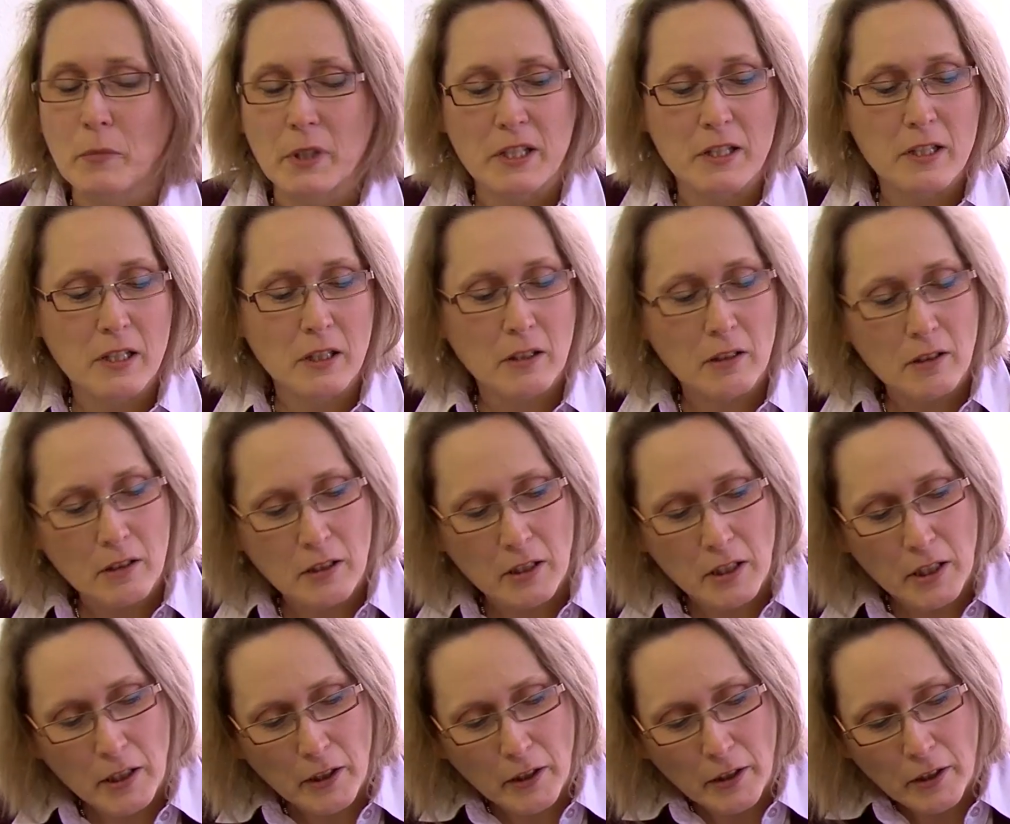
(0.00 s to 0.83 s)
Man sieht
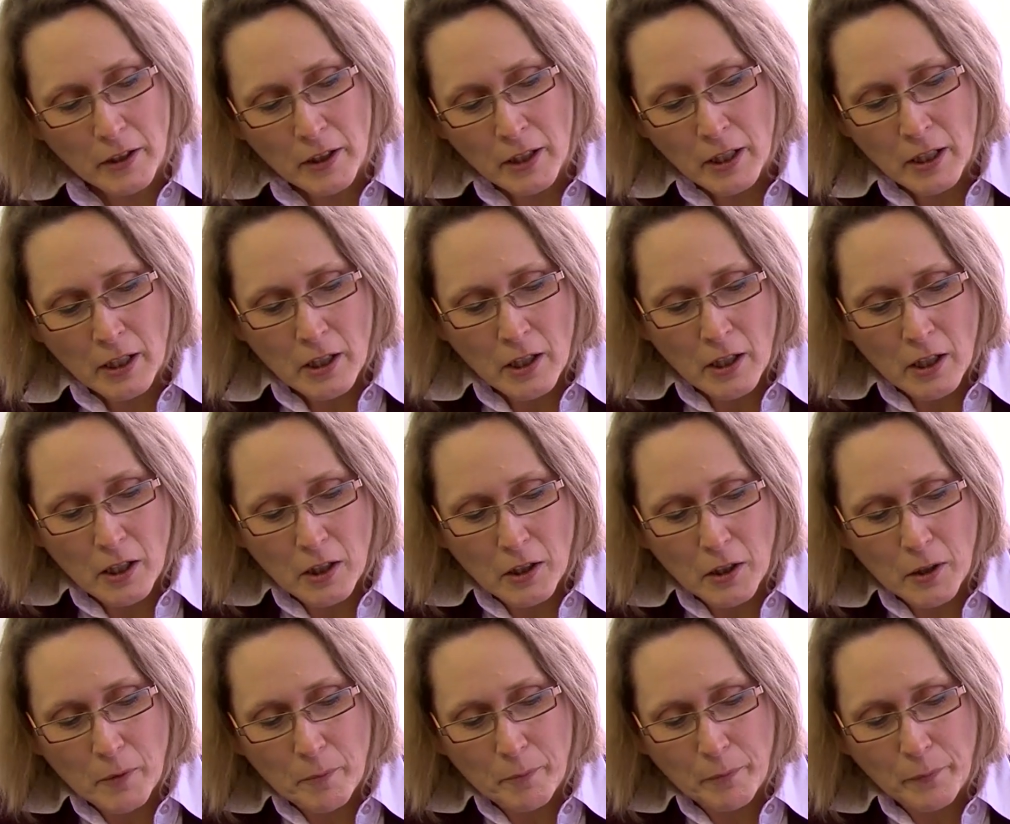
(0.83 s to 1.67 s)
hier
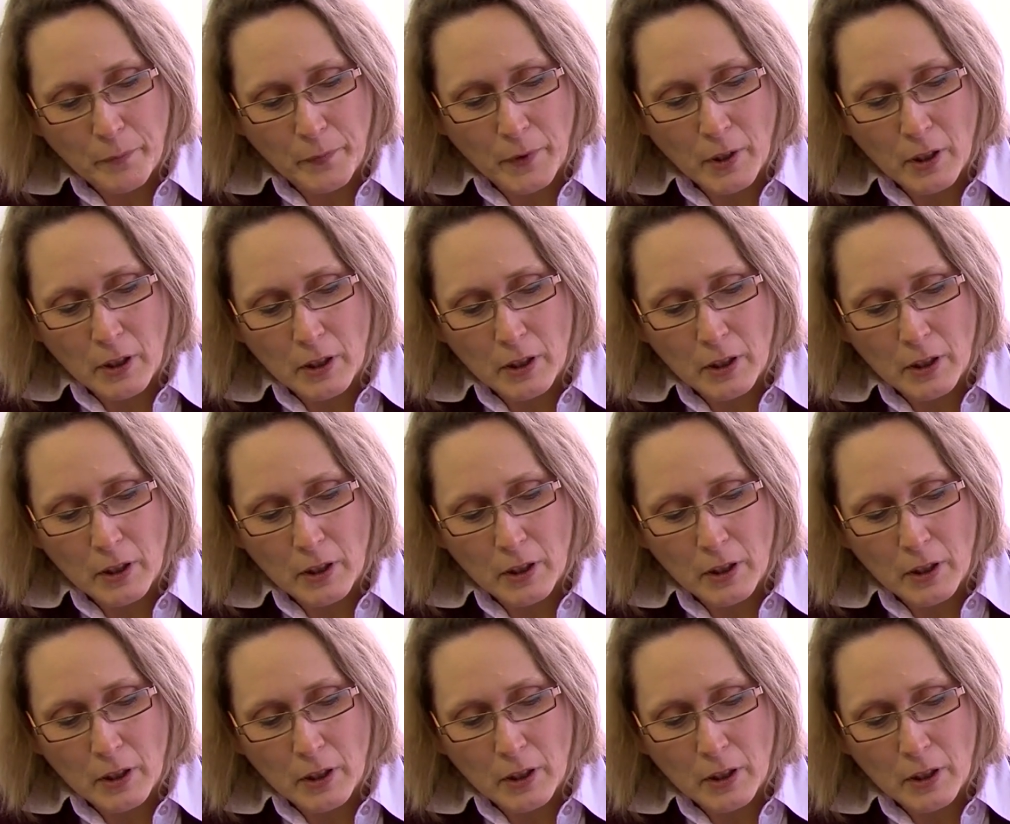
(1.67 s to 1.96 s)
ähm,